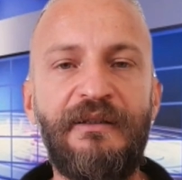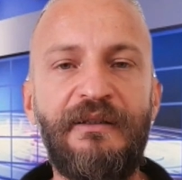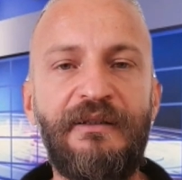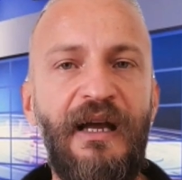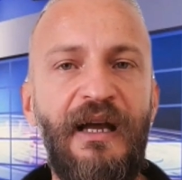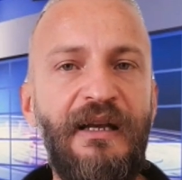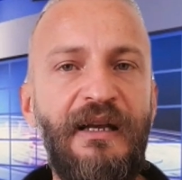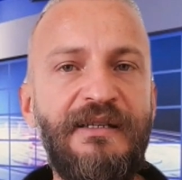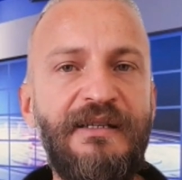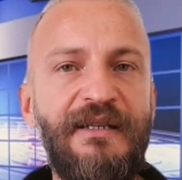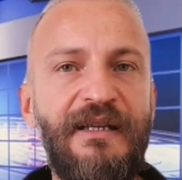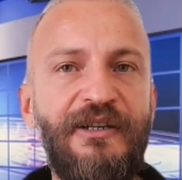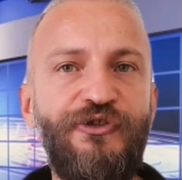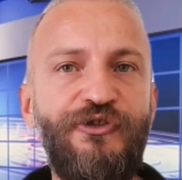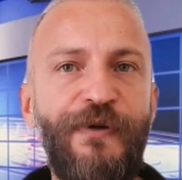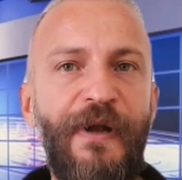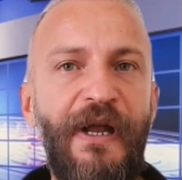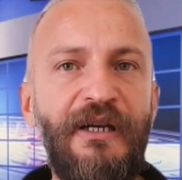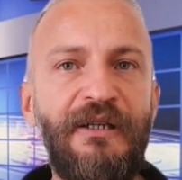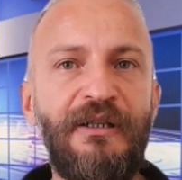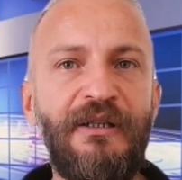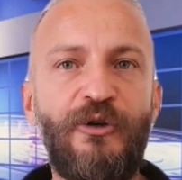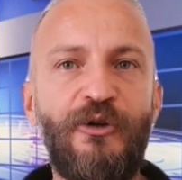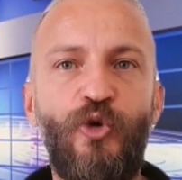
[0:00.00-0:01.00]
Değerli
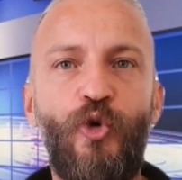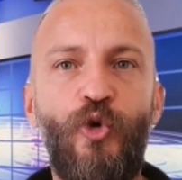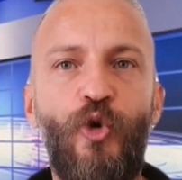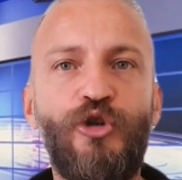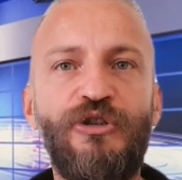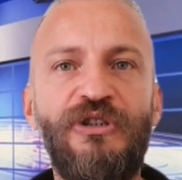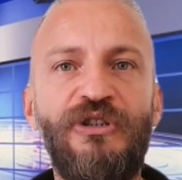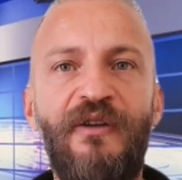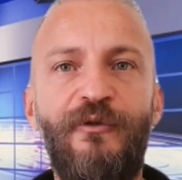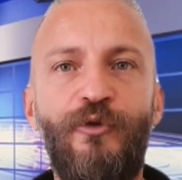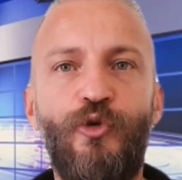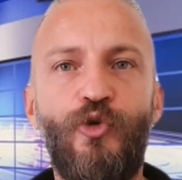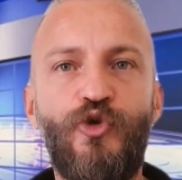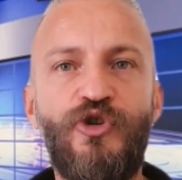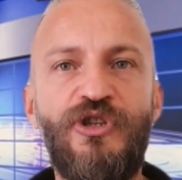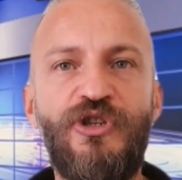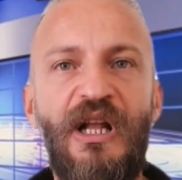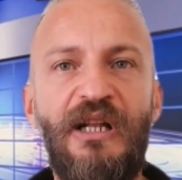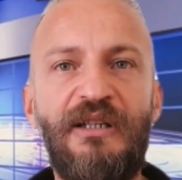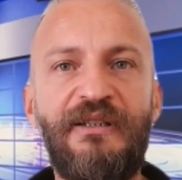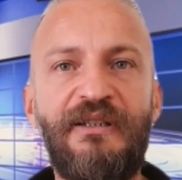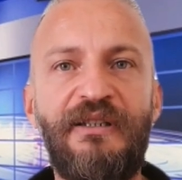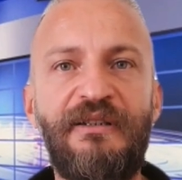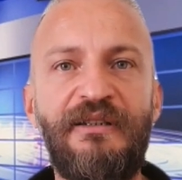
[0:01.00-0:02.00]
izleyiciler, koronavirüs
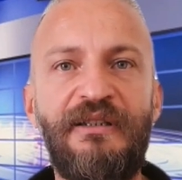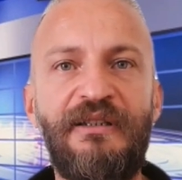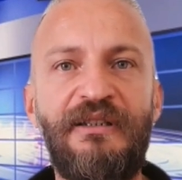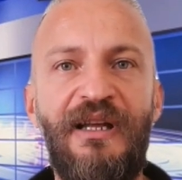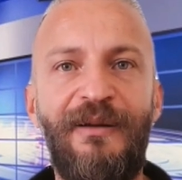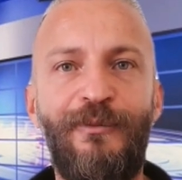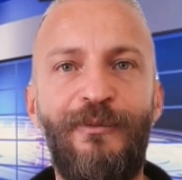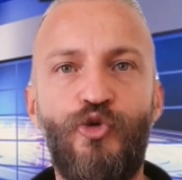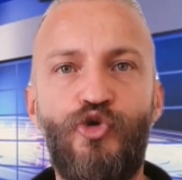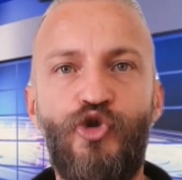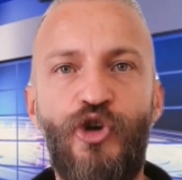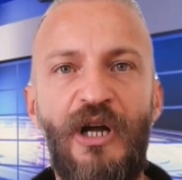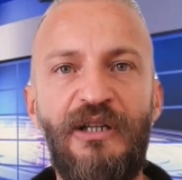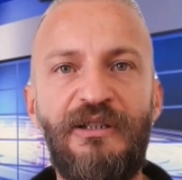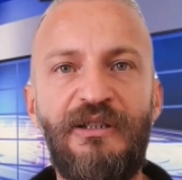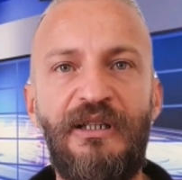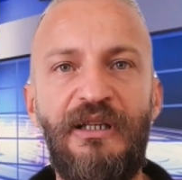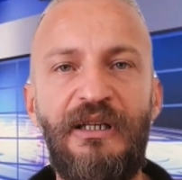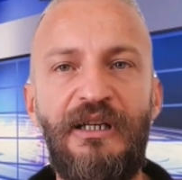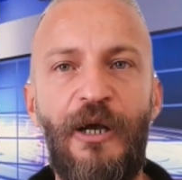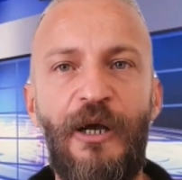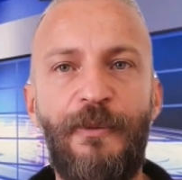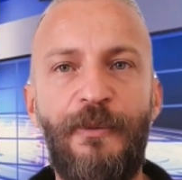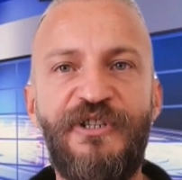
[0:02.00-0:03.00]
salgınıyla
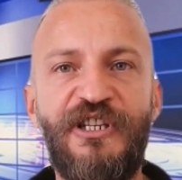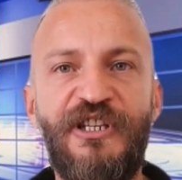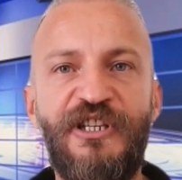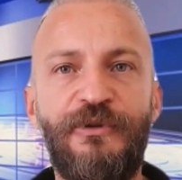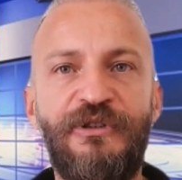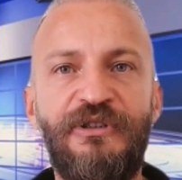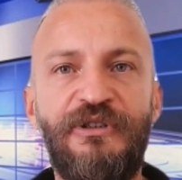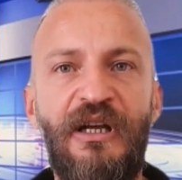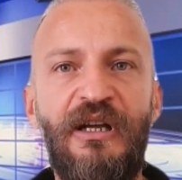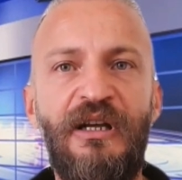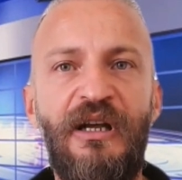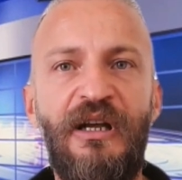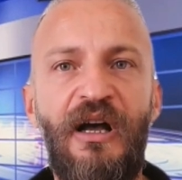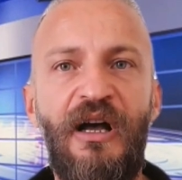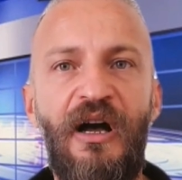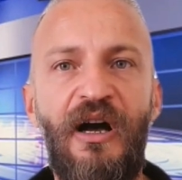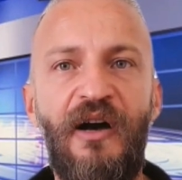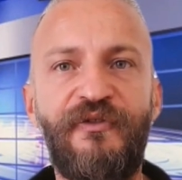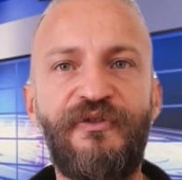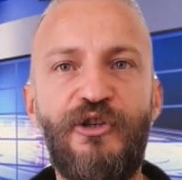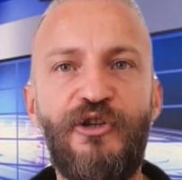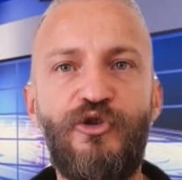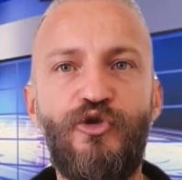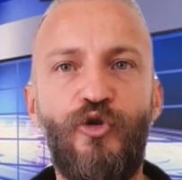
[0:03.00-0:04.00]
mücadele kapsamında
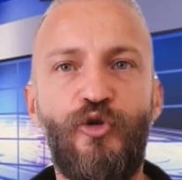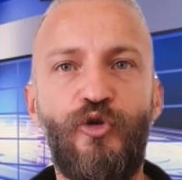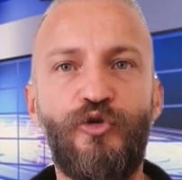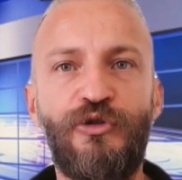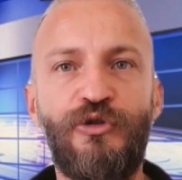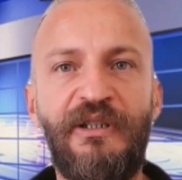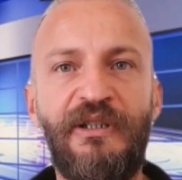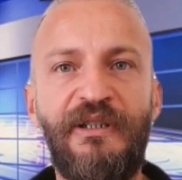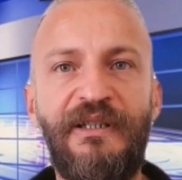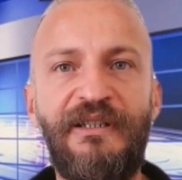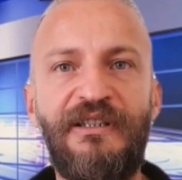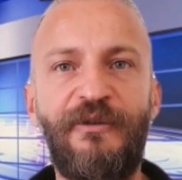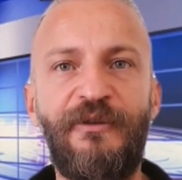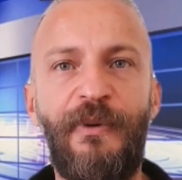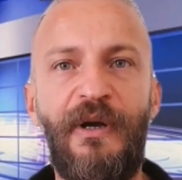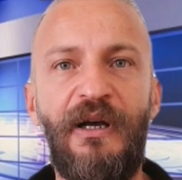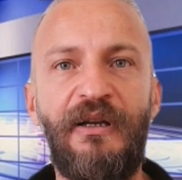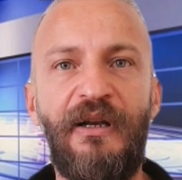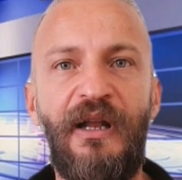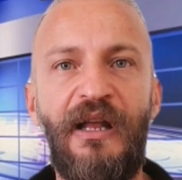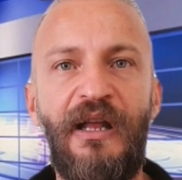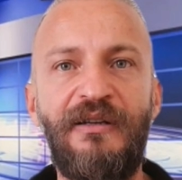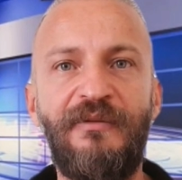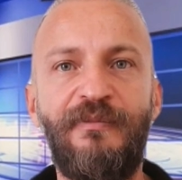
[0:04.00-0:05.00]
hafta sonundan
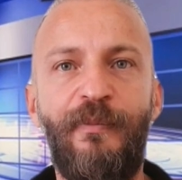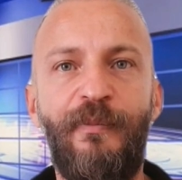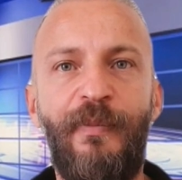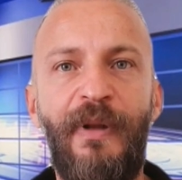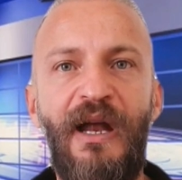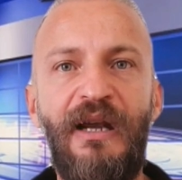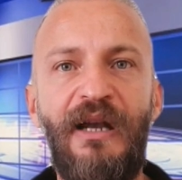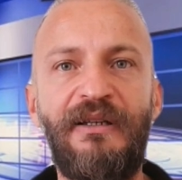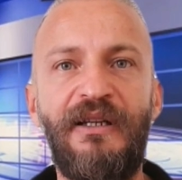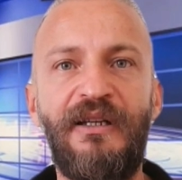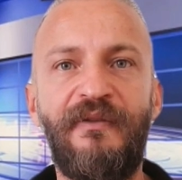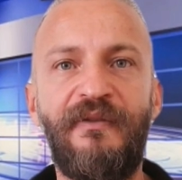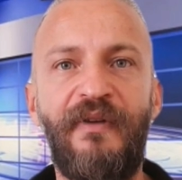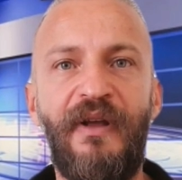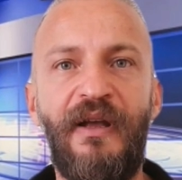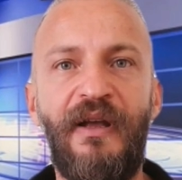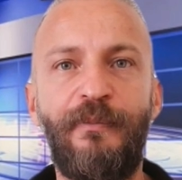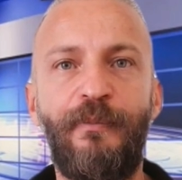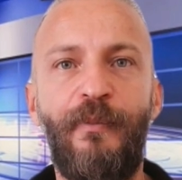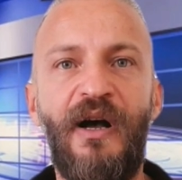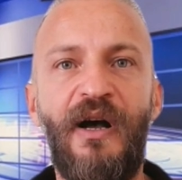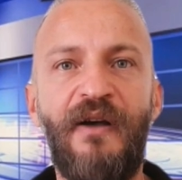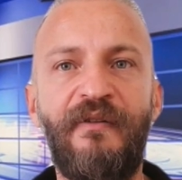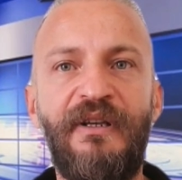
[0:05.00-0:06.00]
itibaren Berlin
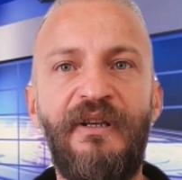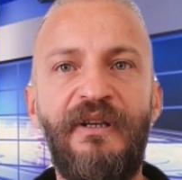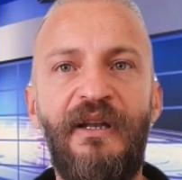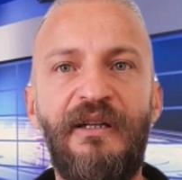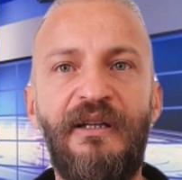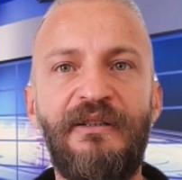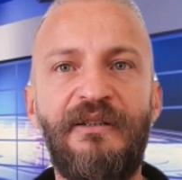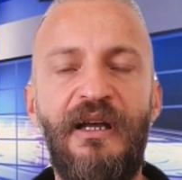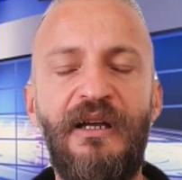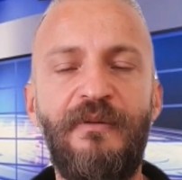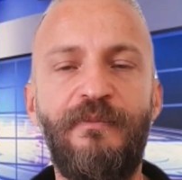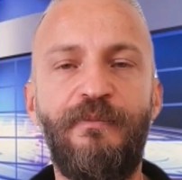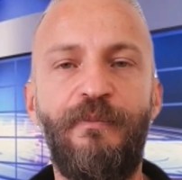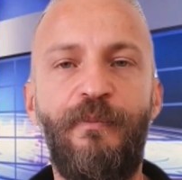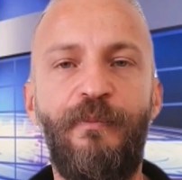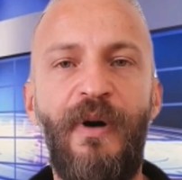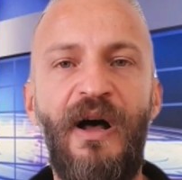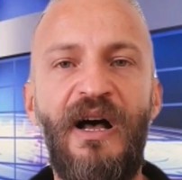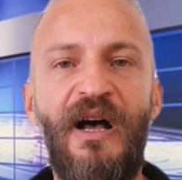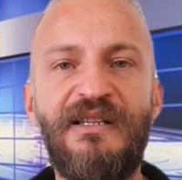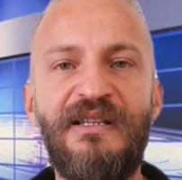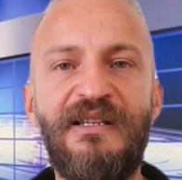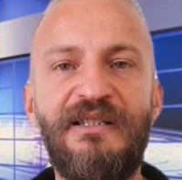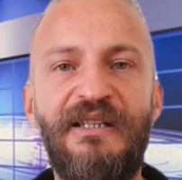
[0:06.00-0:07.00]
ve Bavyera'da
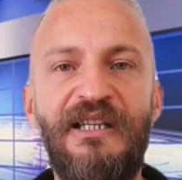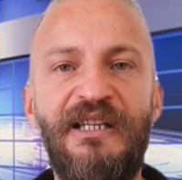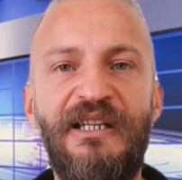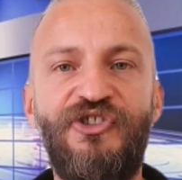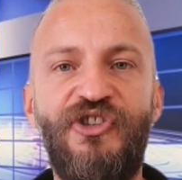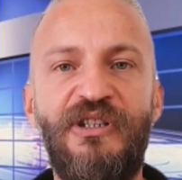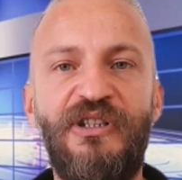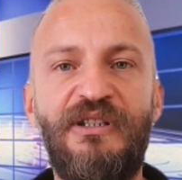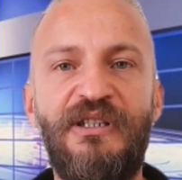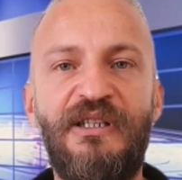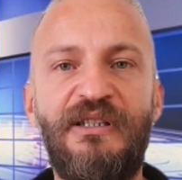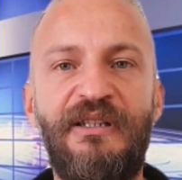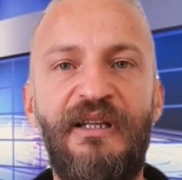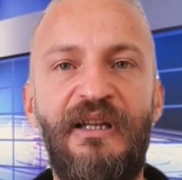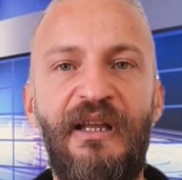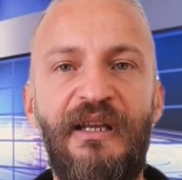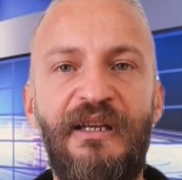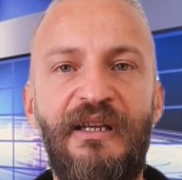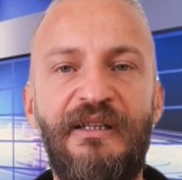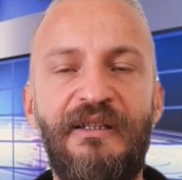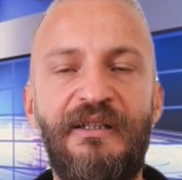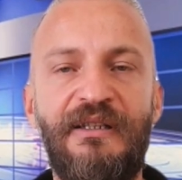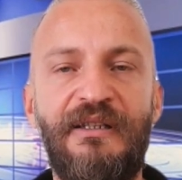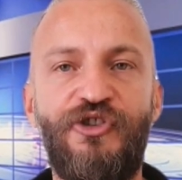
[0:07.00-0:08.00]
bazı değişikliklere
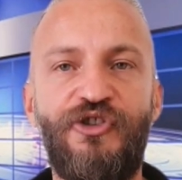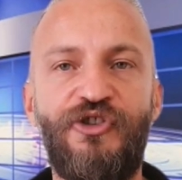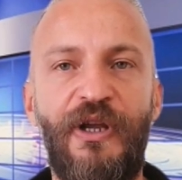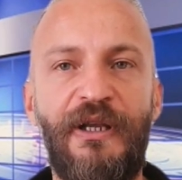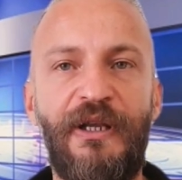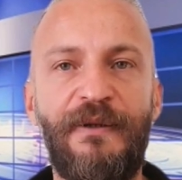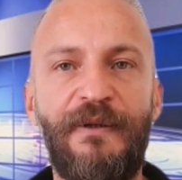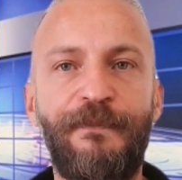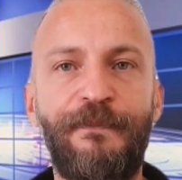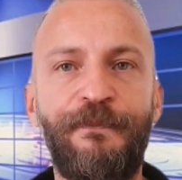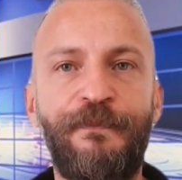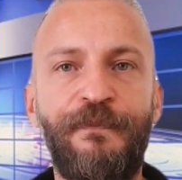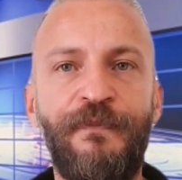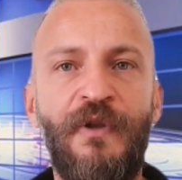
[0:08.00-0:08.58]
gidilecek.